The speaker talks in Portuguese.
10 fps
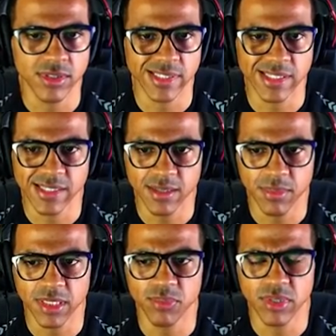isso essa
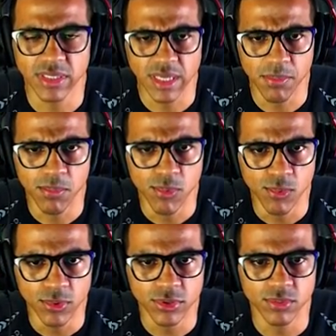semana, porque tá
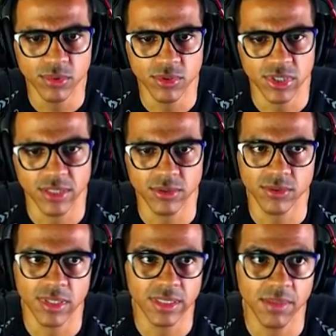muito, muito chato. Eu
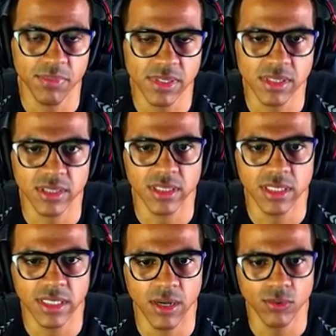tô até pensando em
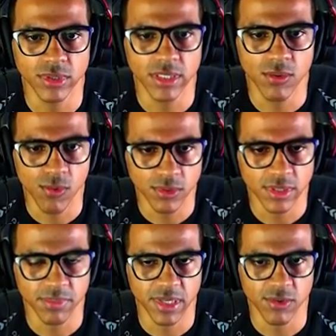criar outra
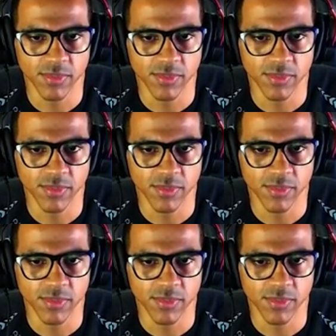conta para